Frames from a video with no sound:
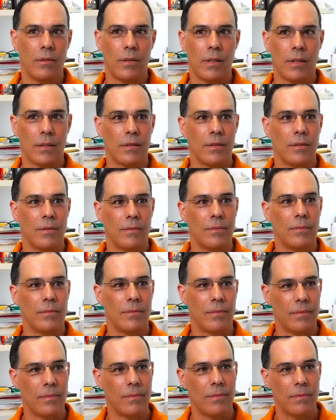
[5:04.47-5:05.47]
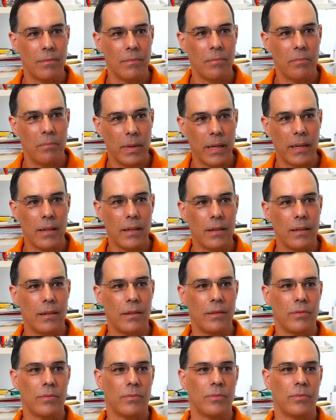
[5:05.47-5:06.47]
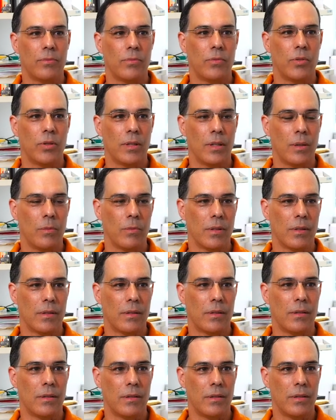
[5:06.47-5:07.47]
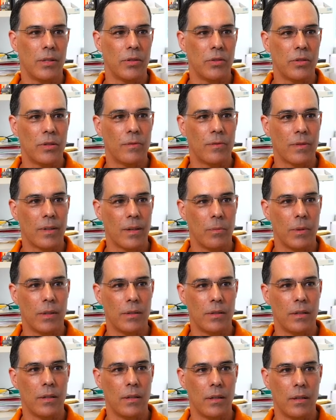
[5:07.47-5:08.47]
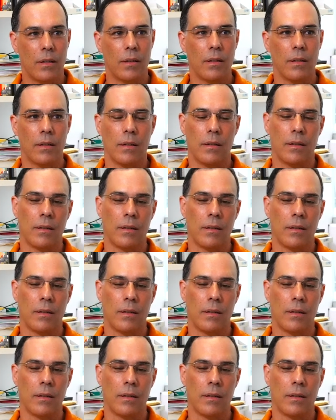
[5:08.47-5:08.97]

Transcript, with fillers: educação bem, digamos assim, cientificamente rica.